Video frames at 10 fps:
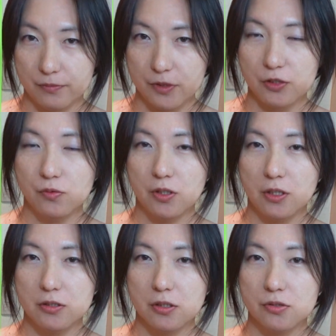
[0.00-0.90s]
ネットで
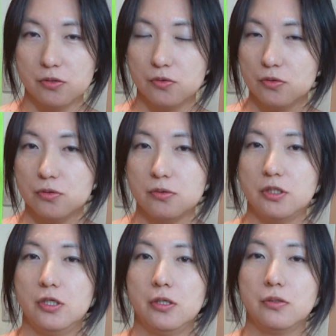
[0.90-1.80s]
検索するとすぐ
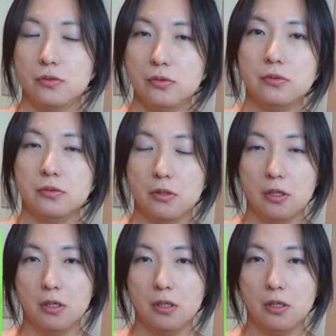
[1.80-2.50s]
に出てくる、